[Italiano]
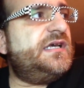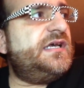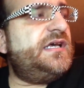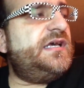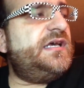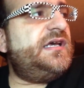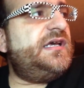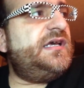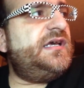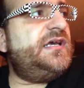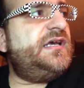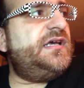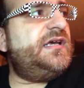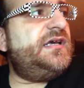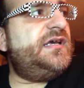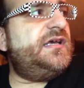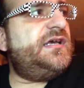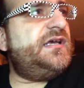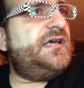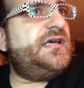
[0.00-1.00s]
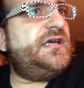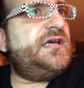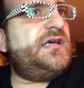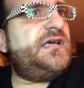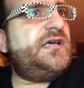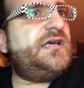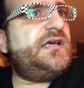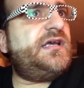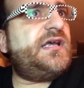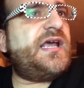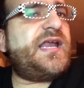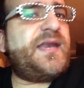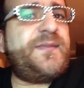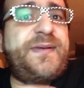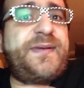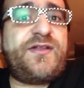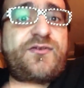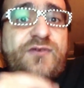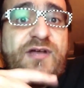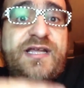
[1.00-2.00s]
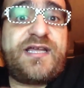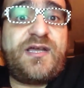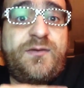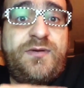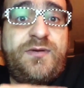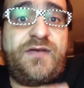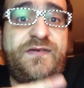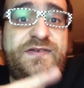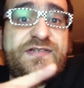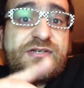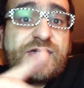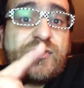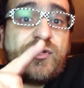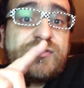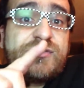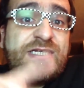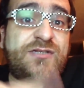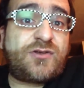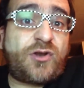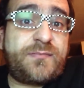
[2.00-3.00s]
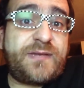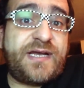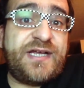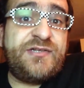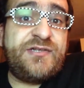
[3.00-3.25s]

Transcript: E, e, ripeto anche qui, visto che l'ho detto ormai